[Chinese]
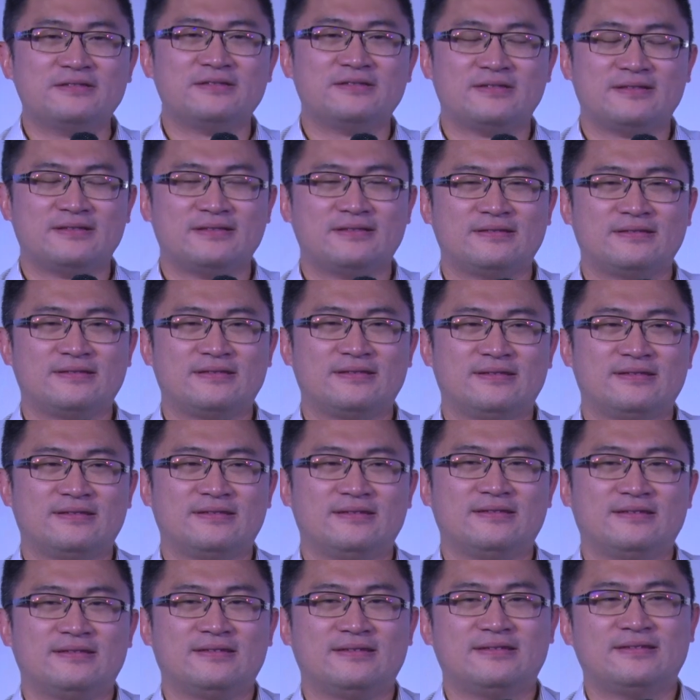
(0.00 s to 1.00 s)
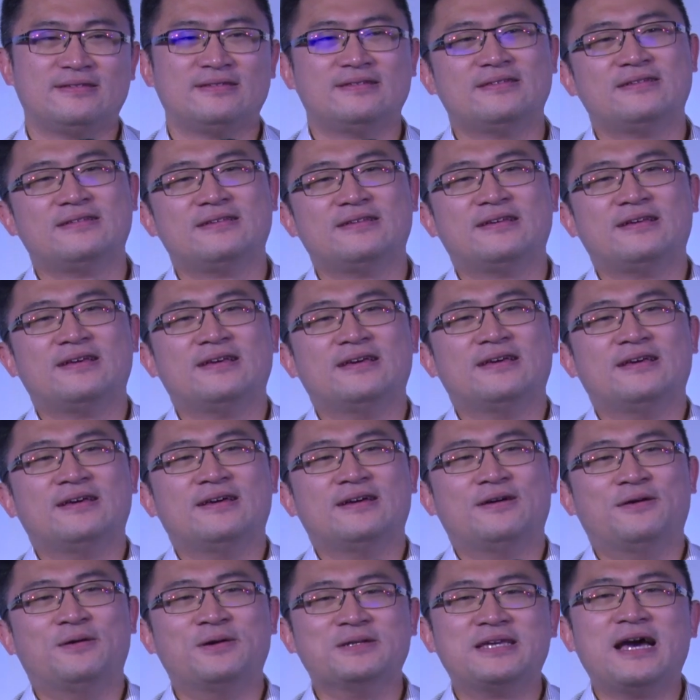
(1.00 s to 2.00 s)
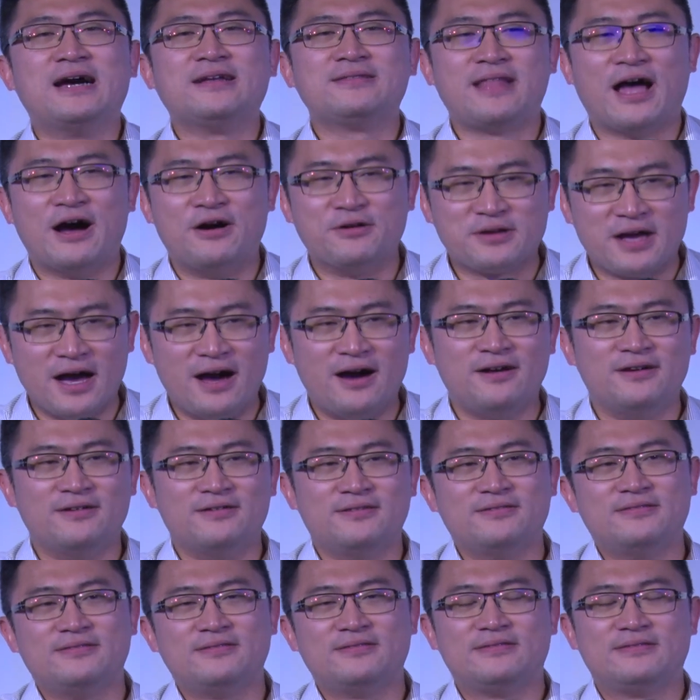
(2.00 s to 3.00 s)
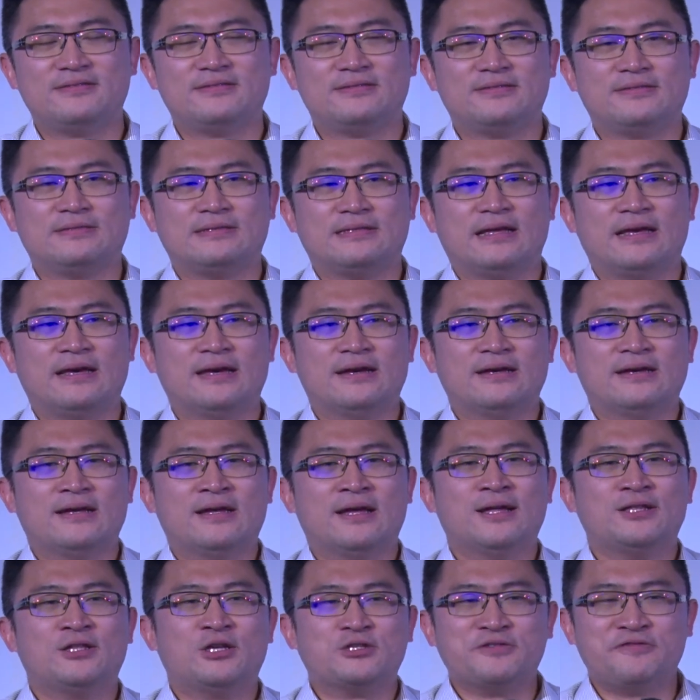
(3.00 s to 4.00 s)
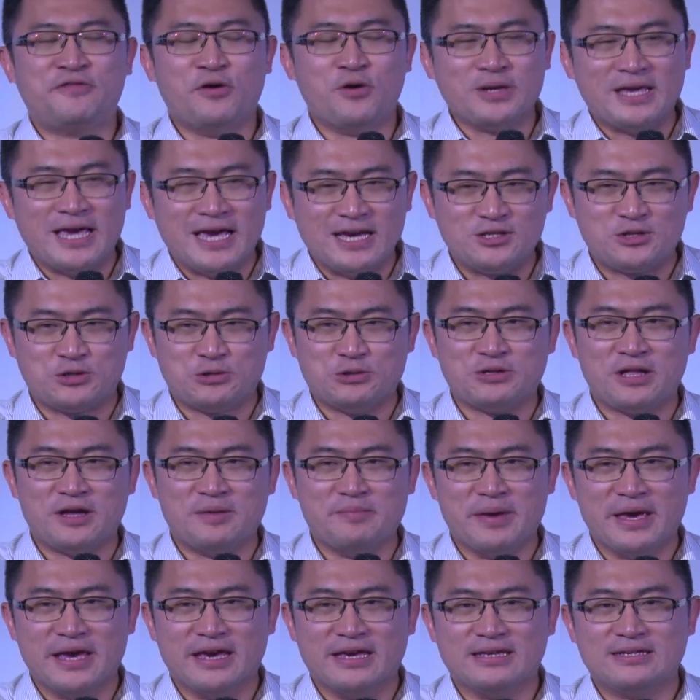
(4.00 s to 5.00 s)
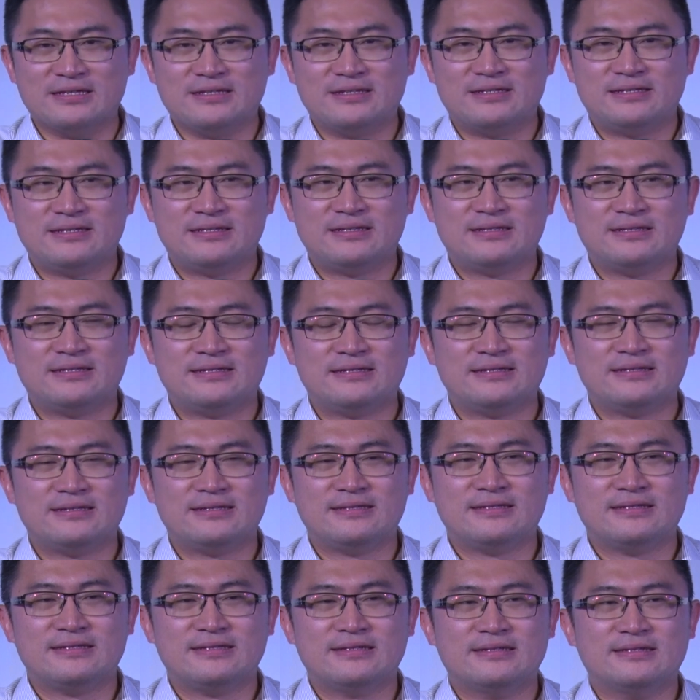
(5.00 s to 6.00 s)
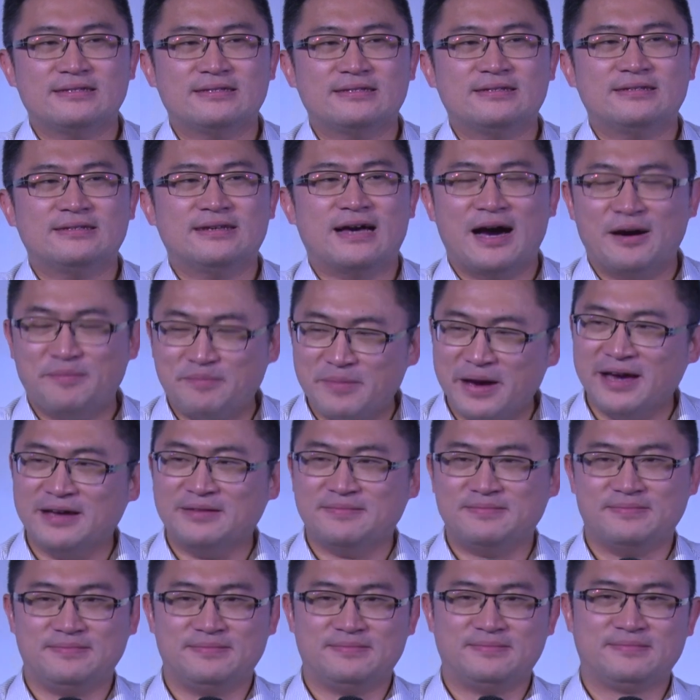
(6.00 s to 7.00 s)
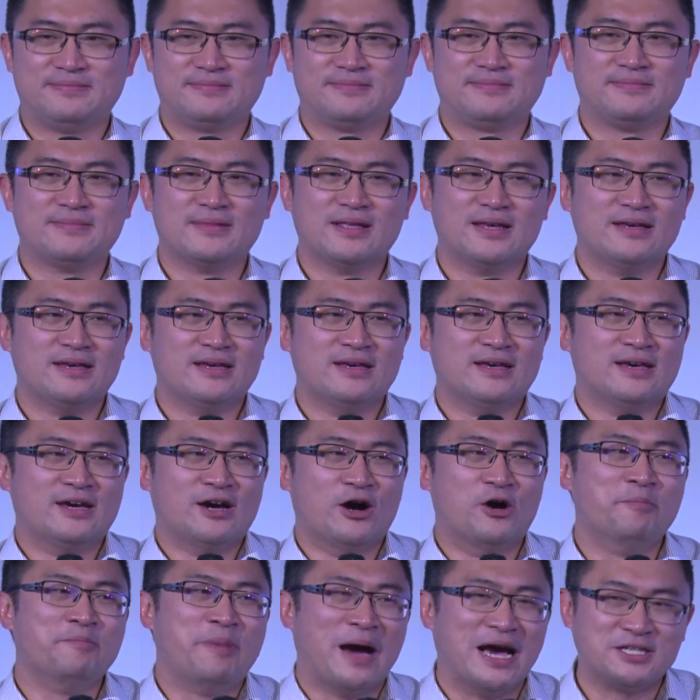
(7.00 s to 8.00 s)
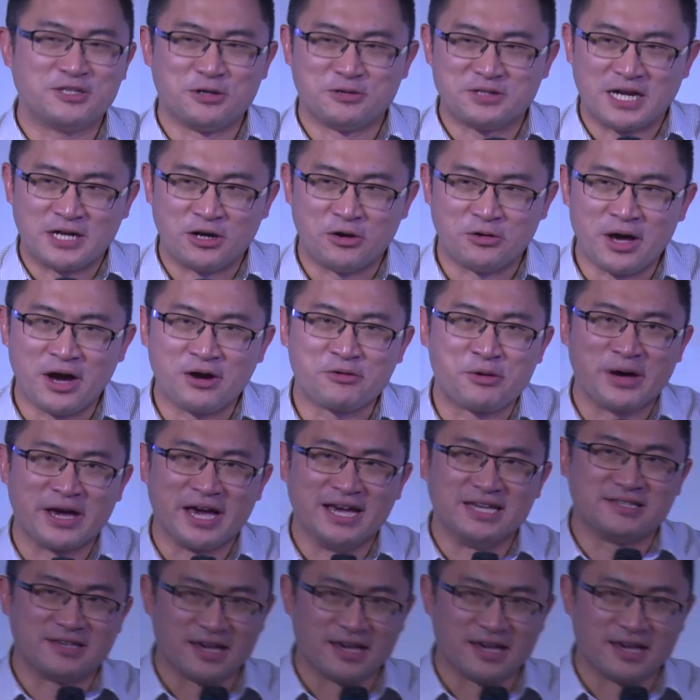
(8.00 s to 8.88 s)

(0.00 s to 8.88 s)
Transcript: 来祝福这个世界的人，我这样祷告，这样的祷告都是奉耶稣的名，奉耶稣的名，阿门，阿门。我们拍手，将荣耀归给